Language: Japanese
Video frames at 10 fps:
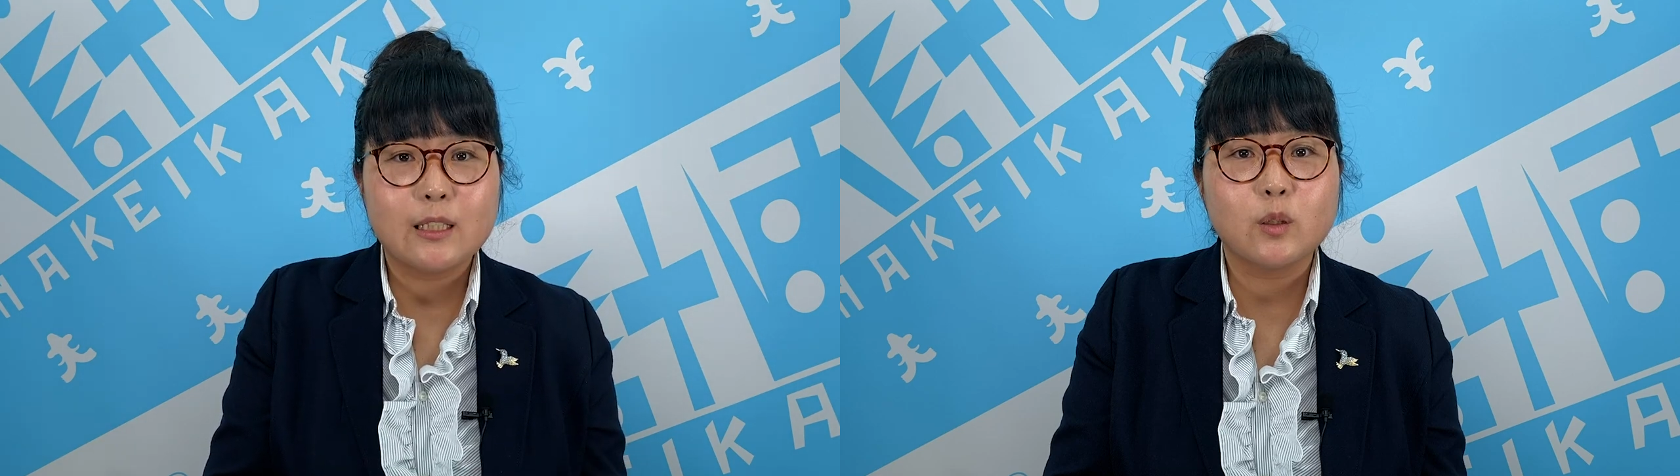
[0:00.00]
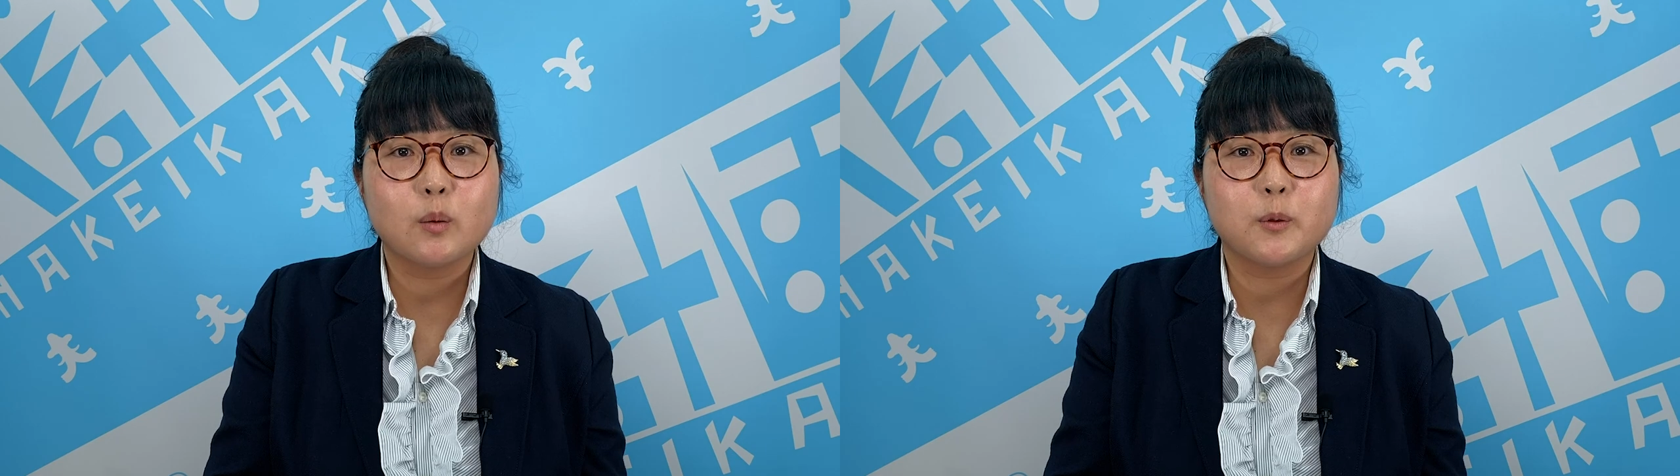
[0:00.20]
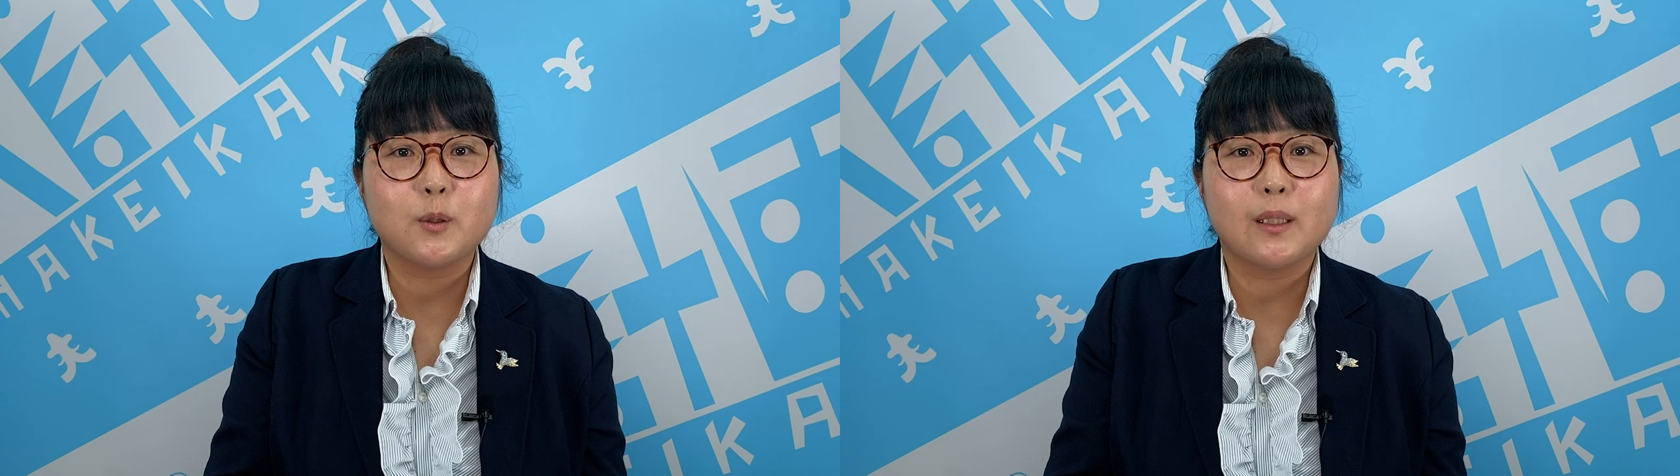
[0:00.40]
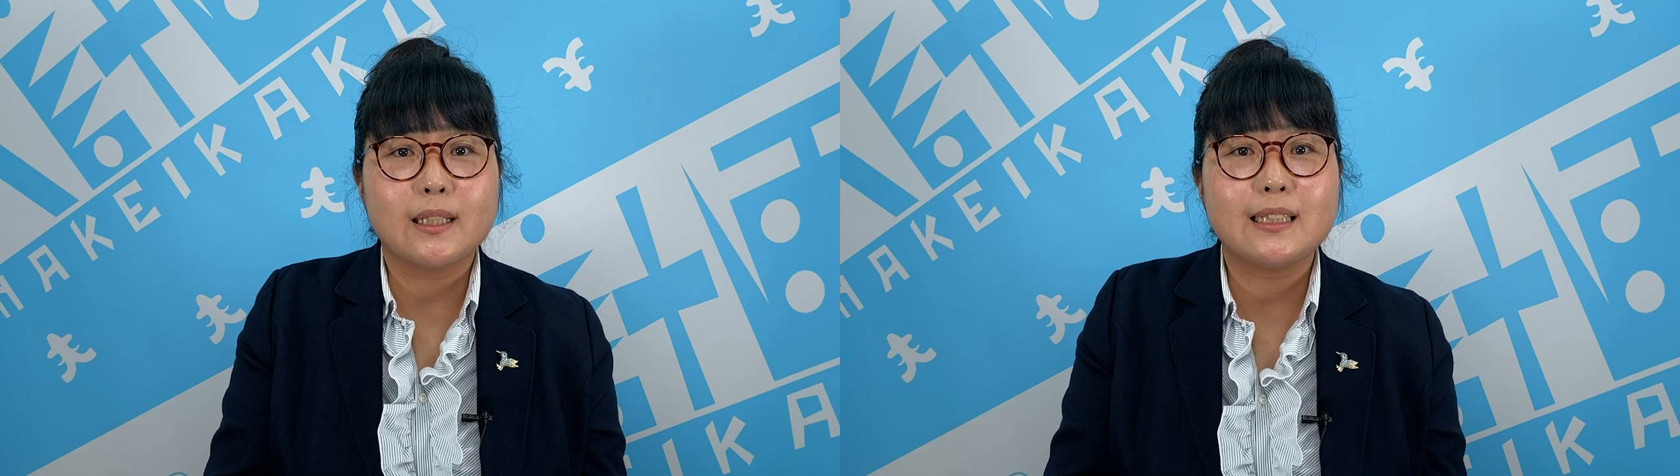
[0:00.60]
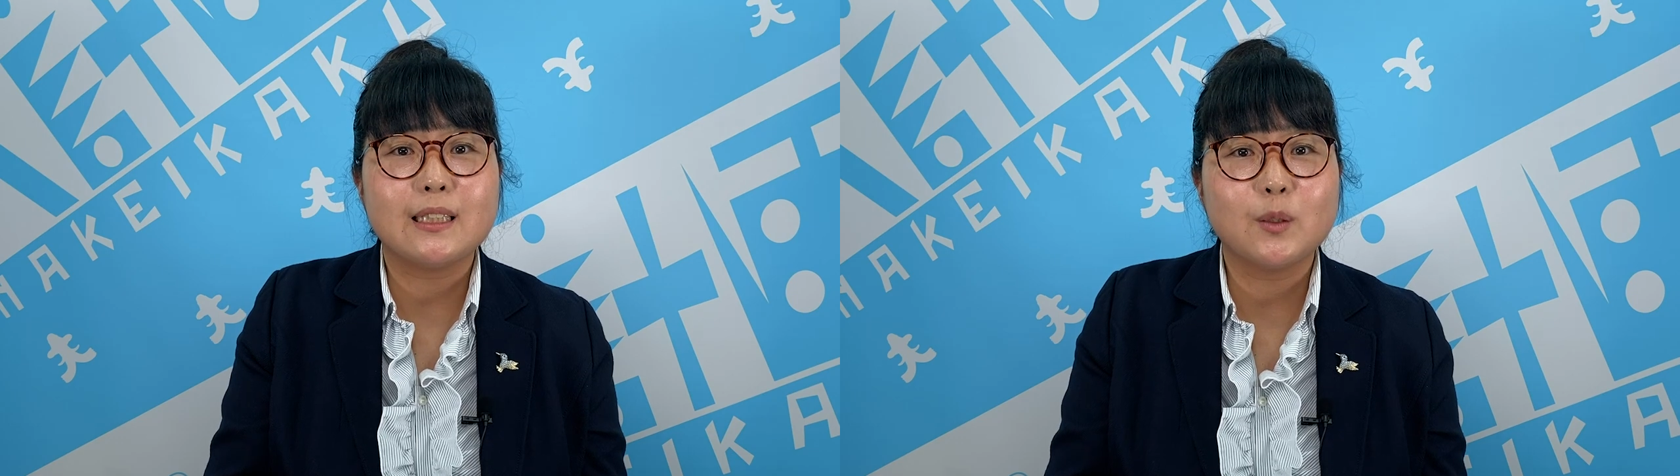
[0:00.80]
造物が
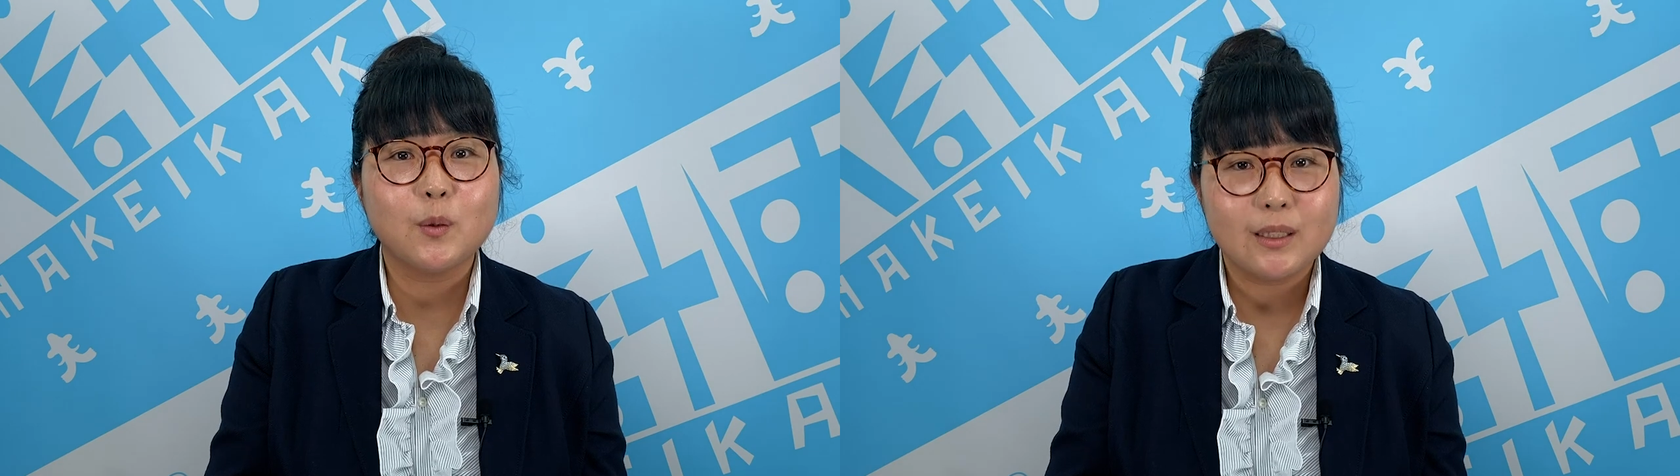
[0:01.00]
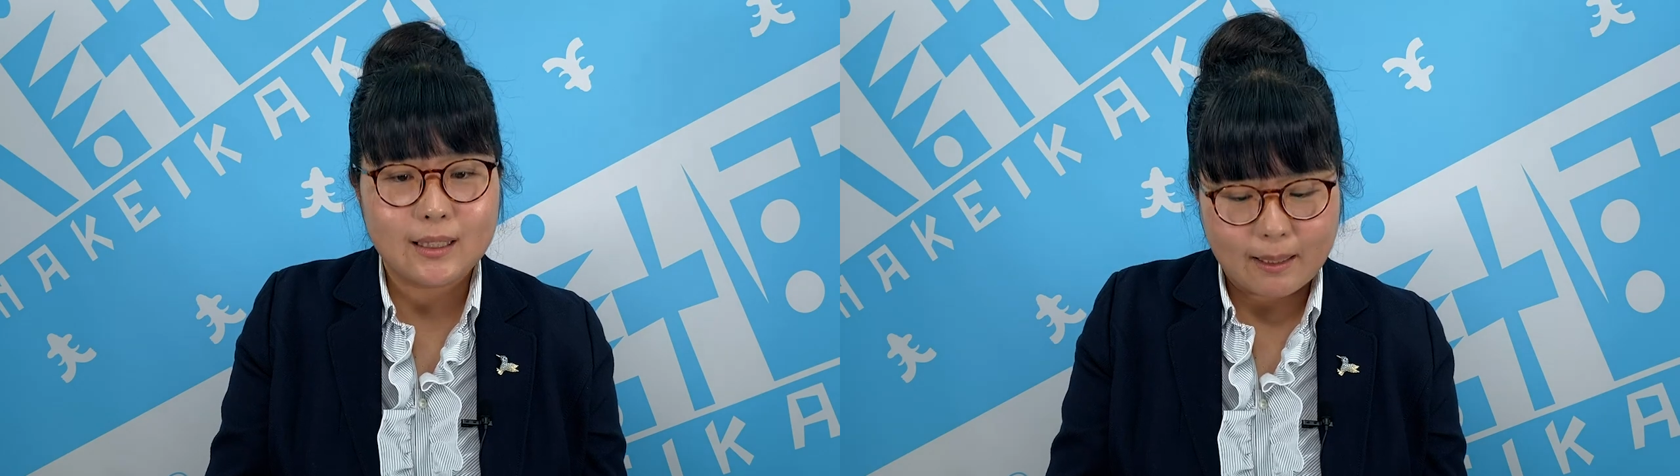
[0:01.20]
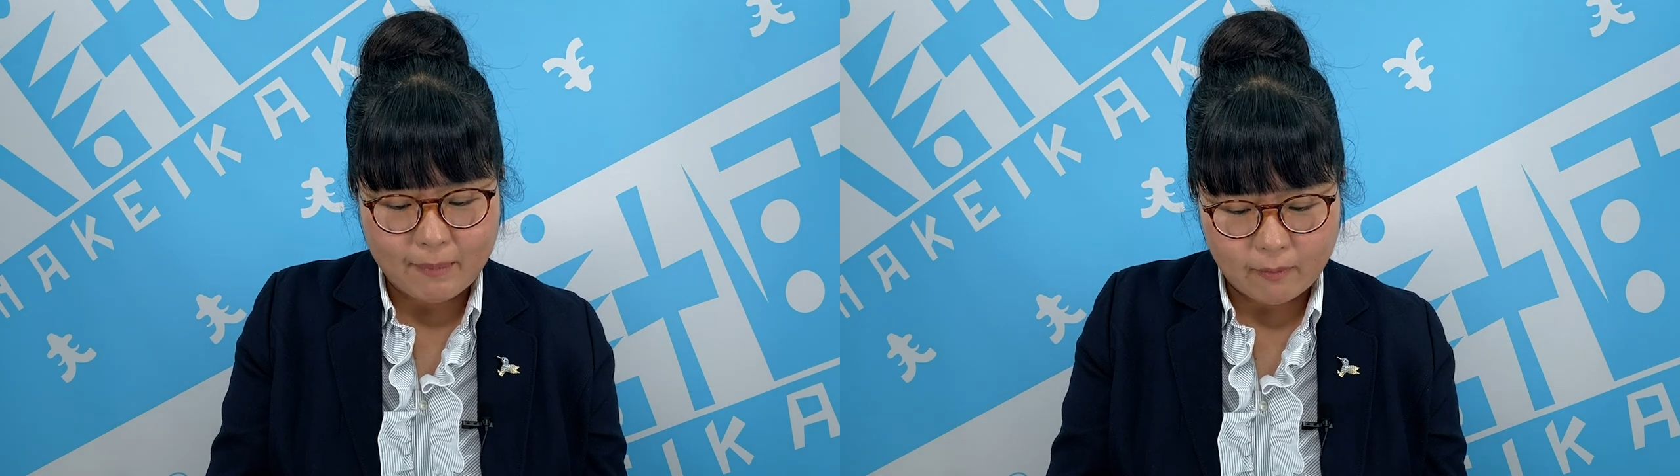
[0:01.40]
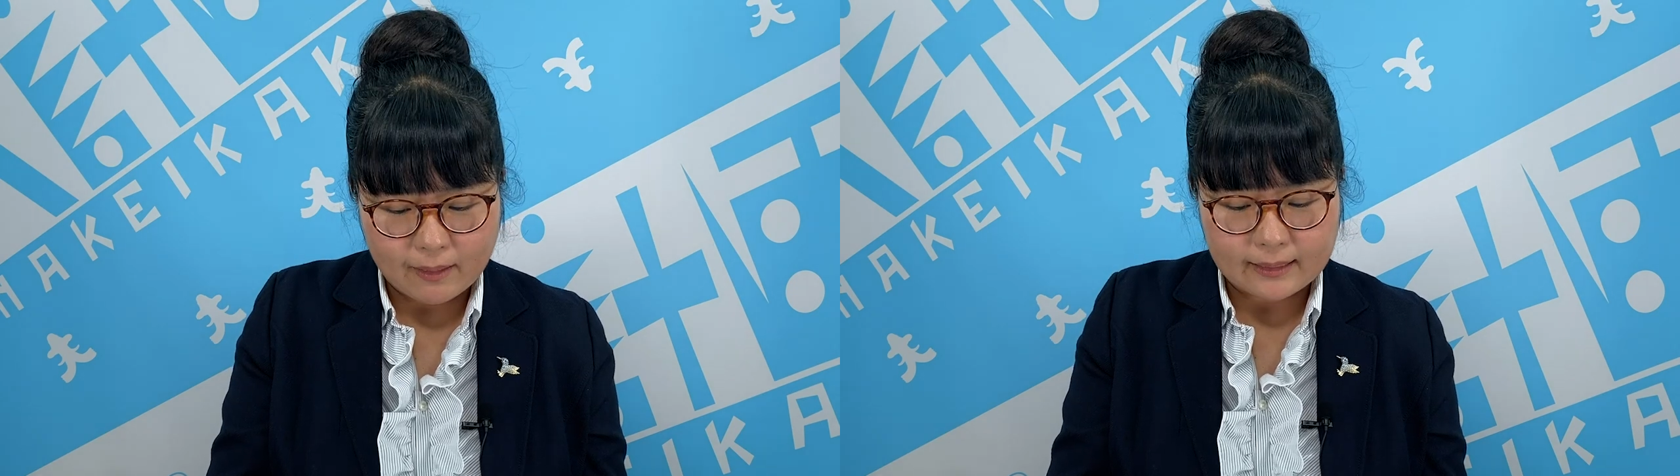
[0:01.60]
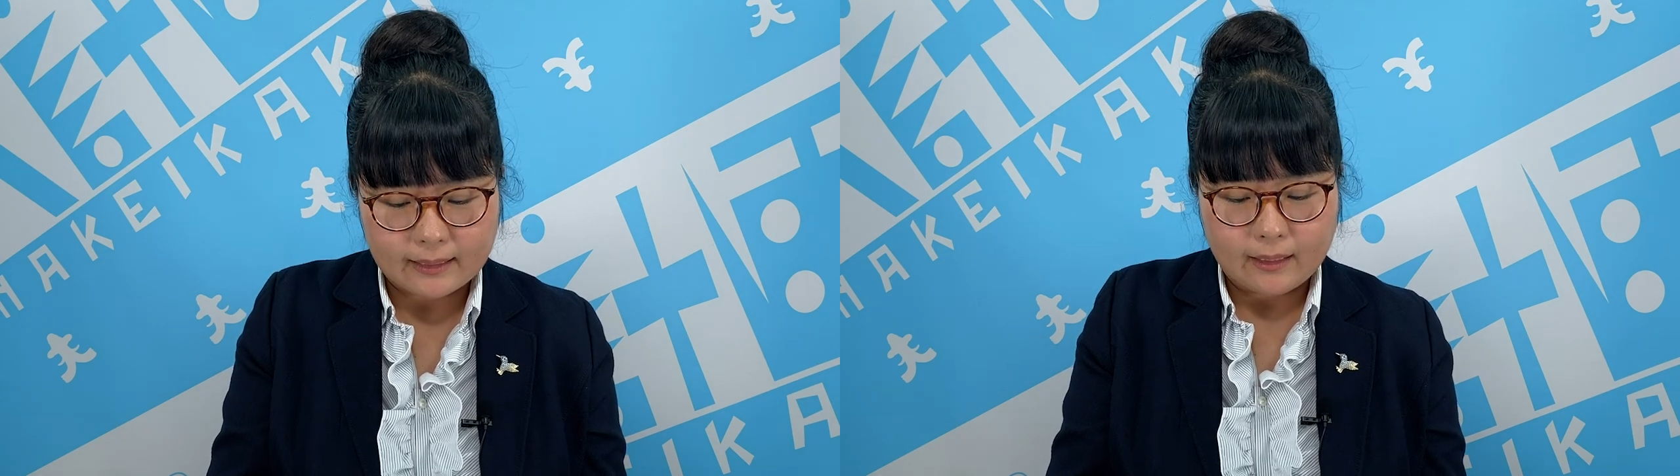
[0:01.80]
市場に出
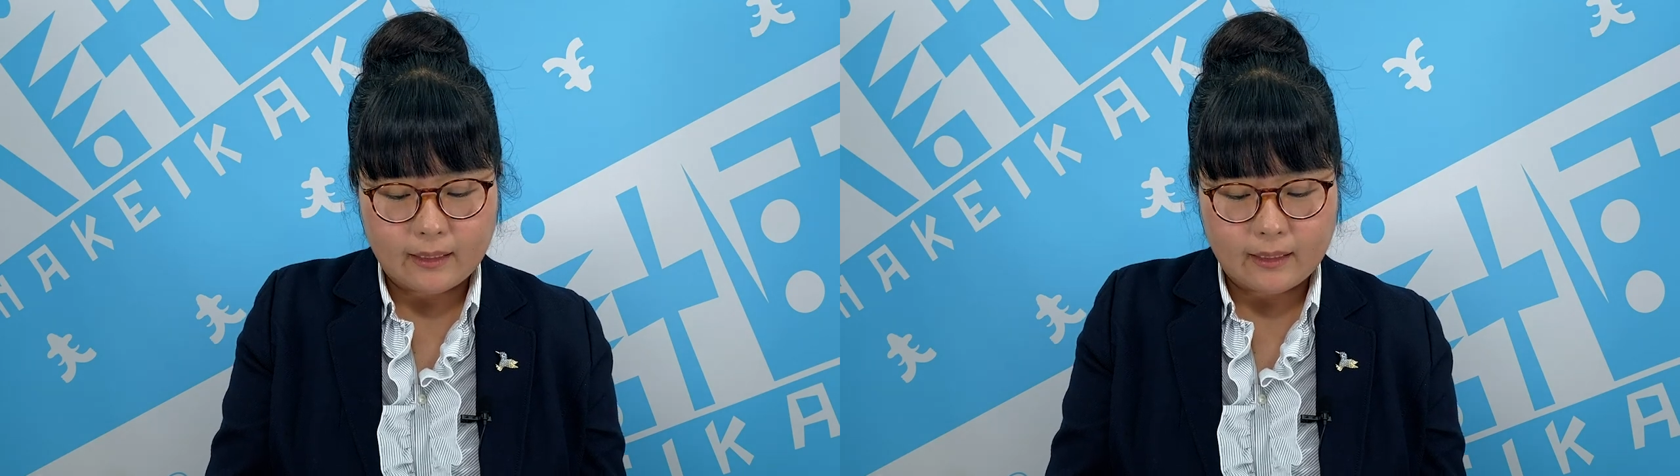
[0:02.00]
回り、